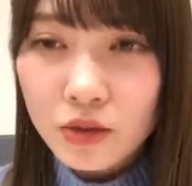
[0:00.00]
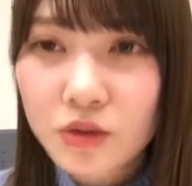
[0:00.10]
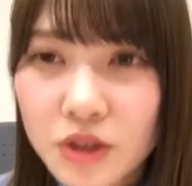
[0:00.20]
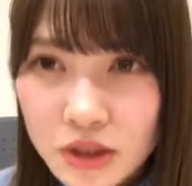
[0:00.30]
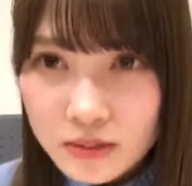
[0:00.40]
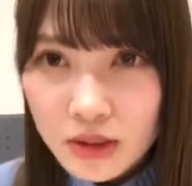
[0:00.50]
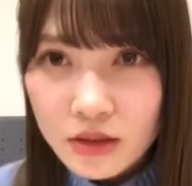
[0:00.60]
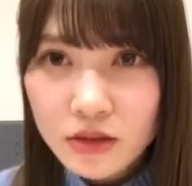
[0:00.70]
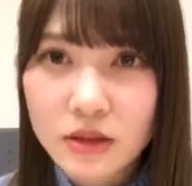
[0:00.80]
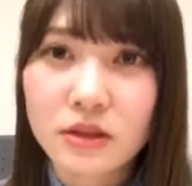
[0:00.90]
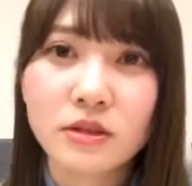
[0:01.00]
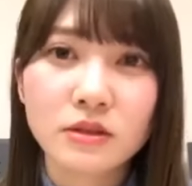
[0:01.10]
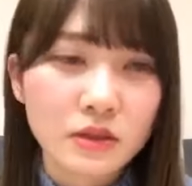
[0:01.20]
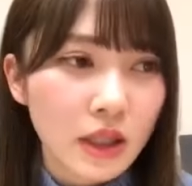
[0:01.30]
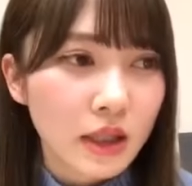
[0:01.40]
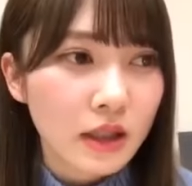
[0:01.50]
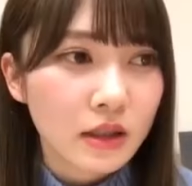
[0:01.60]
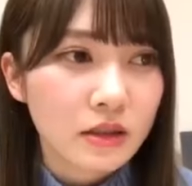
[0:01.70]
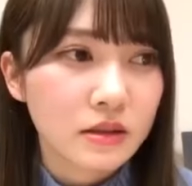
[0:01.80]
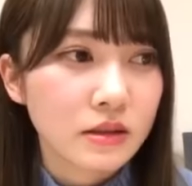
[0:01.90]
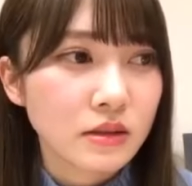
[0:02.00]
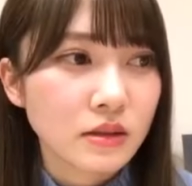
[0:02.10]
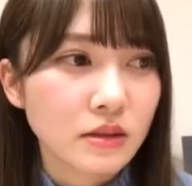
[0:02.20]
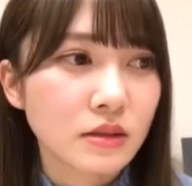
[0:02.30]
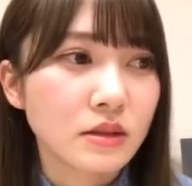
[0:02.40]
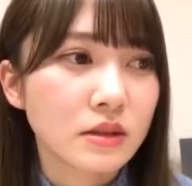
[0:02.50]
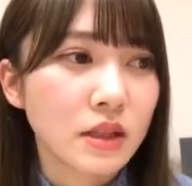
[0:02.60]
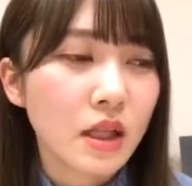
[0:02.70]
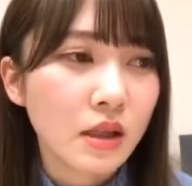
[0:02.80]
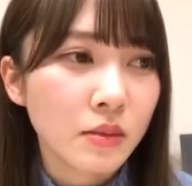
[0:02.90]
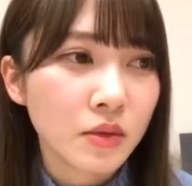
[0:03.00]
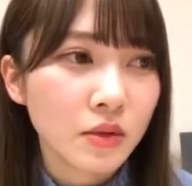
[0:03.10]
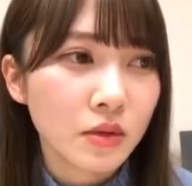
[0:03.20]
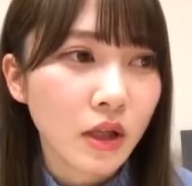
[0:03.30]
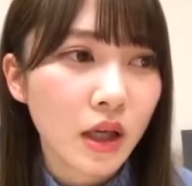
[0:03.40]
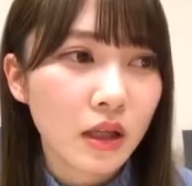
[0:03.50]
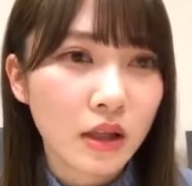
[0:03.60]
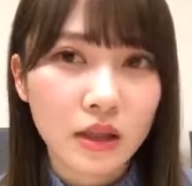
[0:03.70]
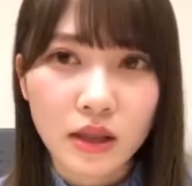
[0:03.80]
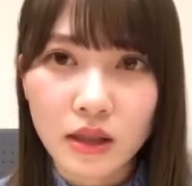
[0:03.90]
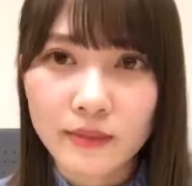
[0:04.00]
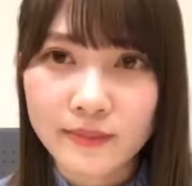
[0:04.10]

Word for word: ごじゅうメートル 走はななびょうだいだね。